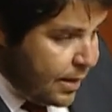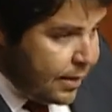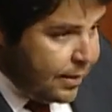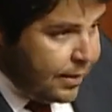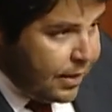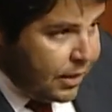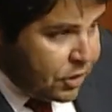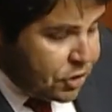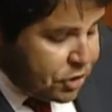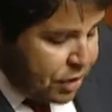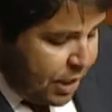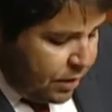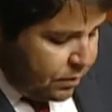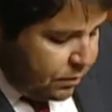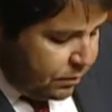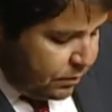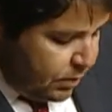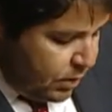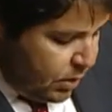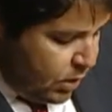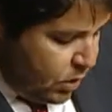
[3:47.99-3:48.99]
Na região,
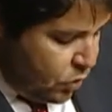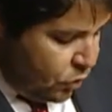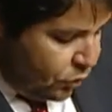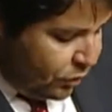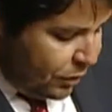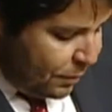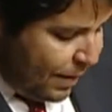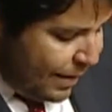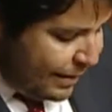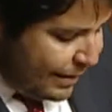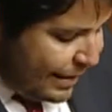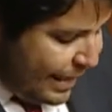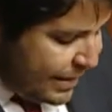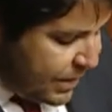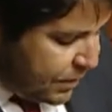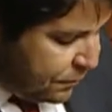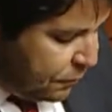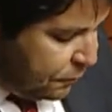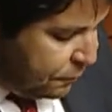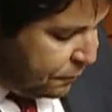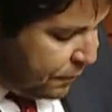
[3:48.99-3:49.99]
o trabalho de
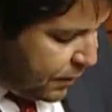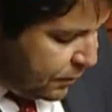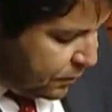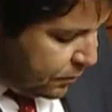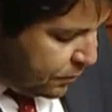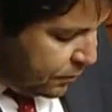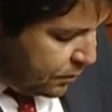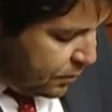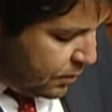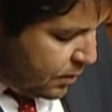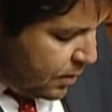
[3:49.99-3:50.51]
casa foi feito,